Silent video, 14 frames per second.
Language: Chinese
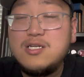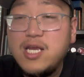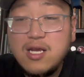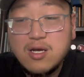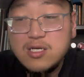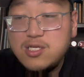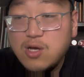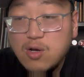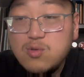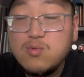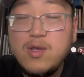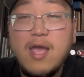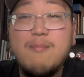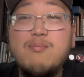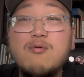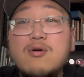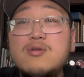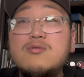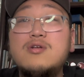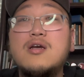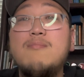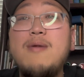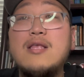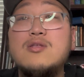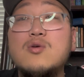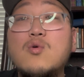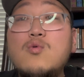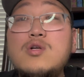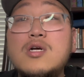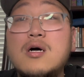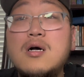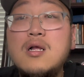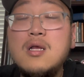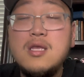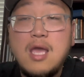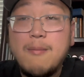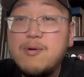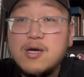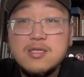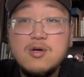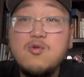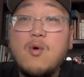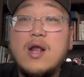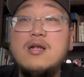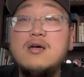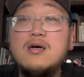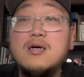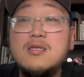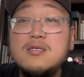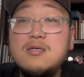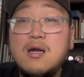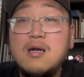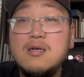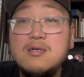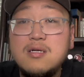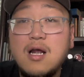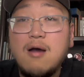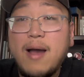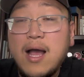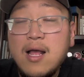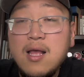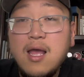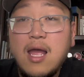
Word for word: 这个小组也不过就是个面子工程，也不可能管任何的事儿，你知道吧？